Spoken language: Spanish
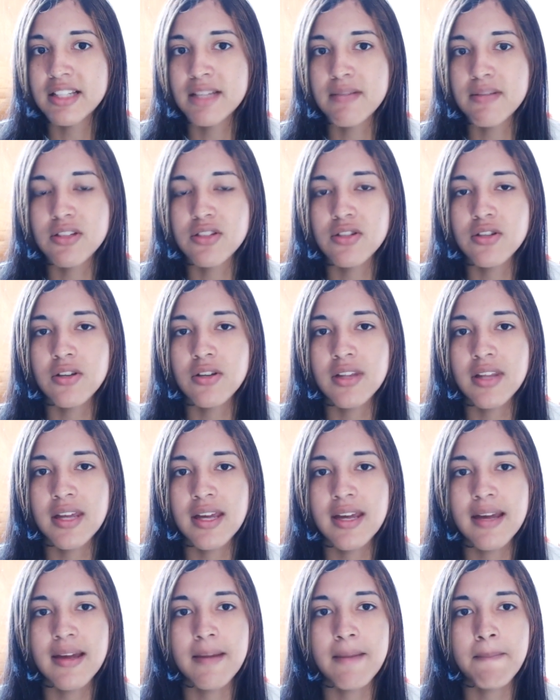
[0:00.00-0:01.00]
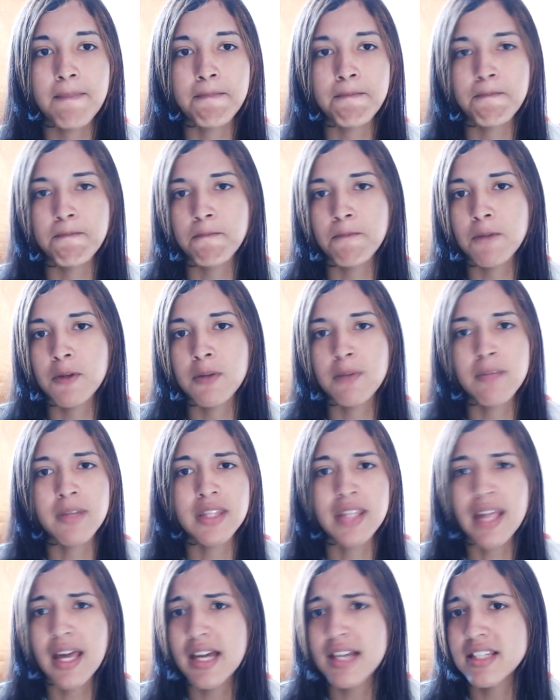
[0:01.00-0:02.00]
el servicio de mm,
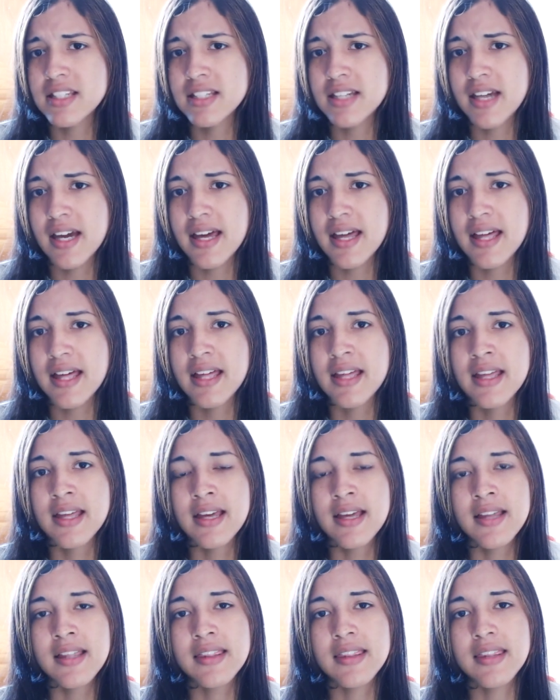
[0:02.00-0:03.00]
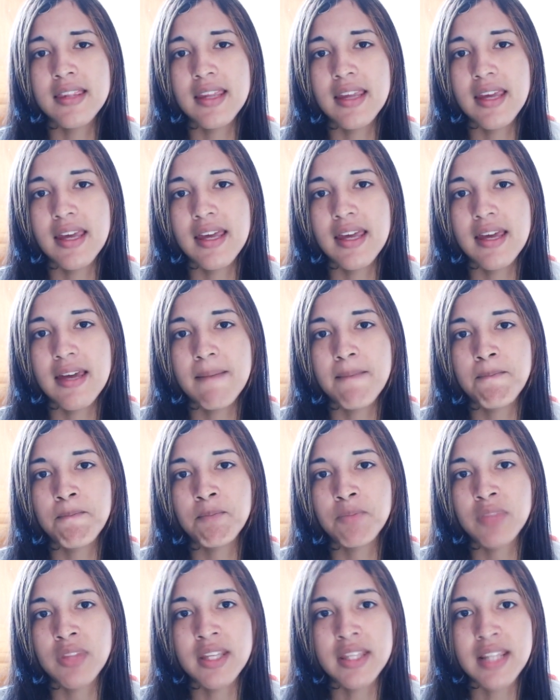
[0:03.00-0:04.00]
banda ancha,
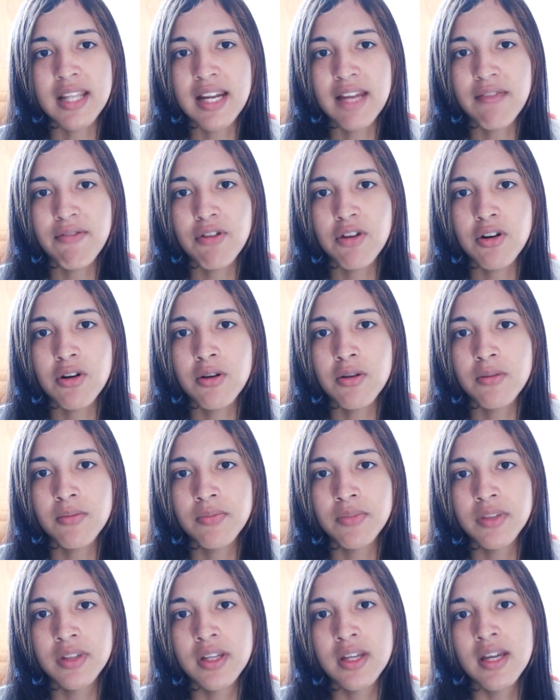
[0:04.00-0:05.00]
em, de teléfono,